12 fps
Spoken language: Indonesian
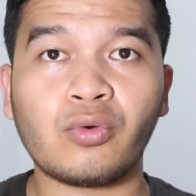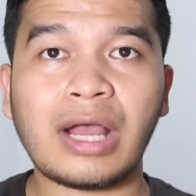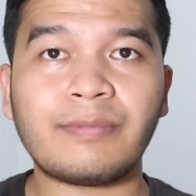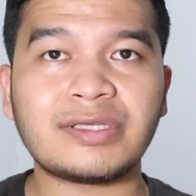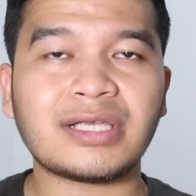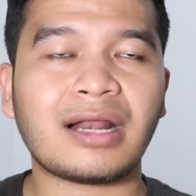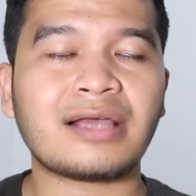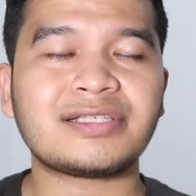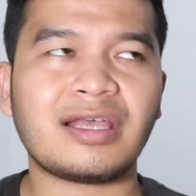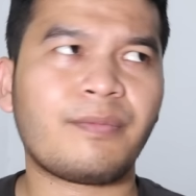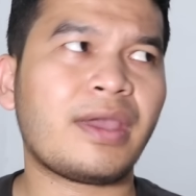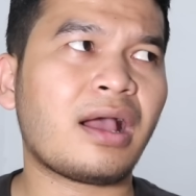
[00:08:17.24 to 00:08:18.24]
Aku nggak bicara
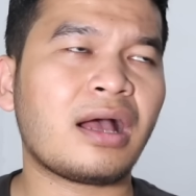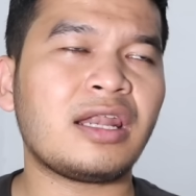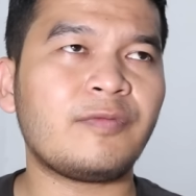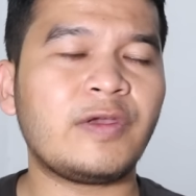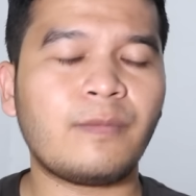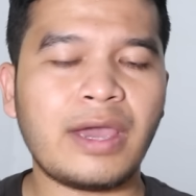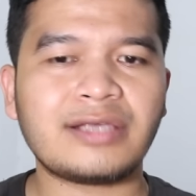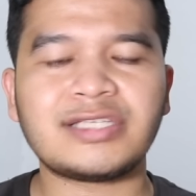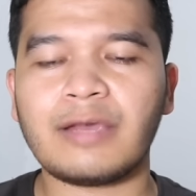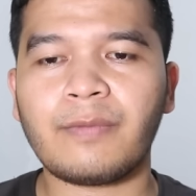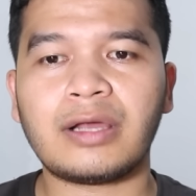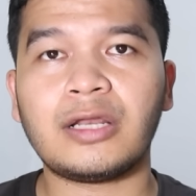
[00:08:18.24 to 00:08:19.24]
siapa yang lebih baik,
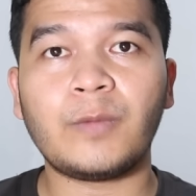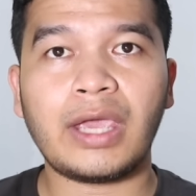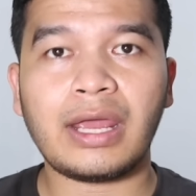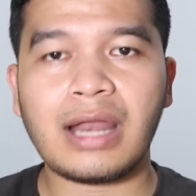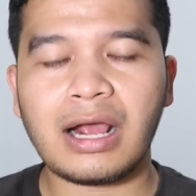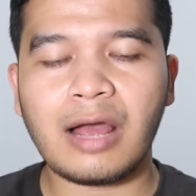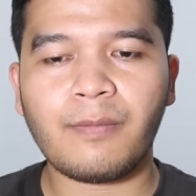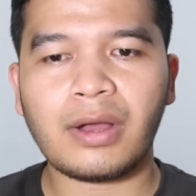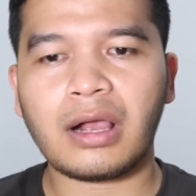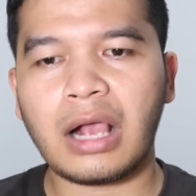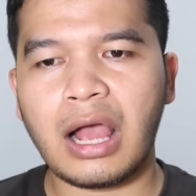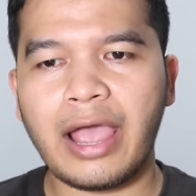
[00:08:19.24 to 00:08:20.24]
siapa yang lebih enak,
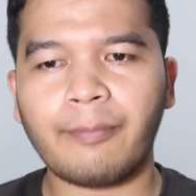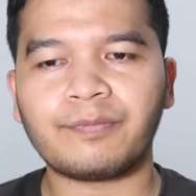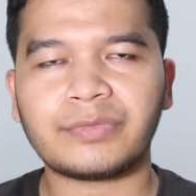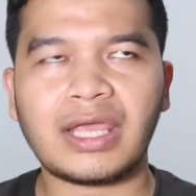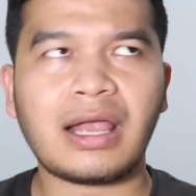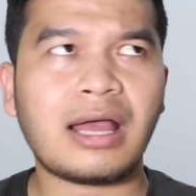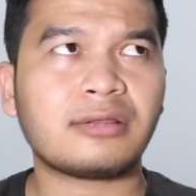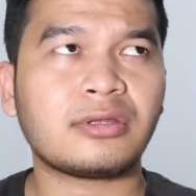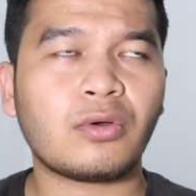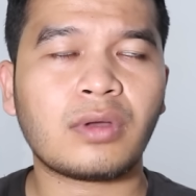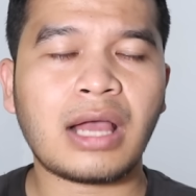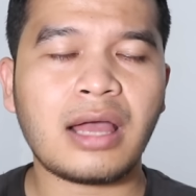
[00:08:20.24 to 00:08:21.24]
apakah apakah MTEK
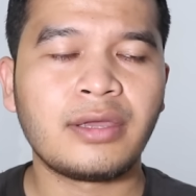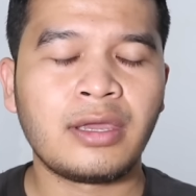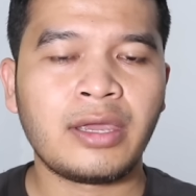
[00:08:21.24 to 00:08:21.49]
ataukah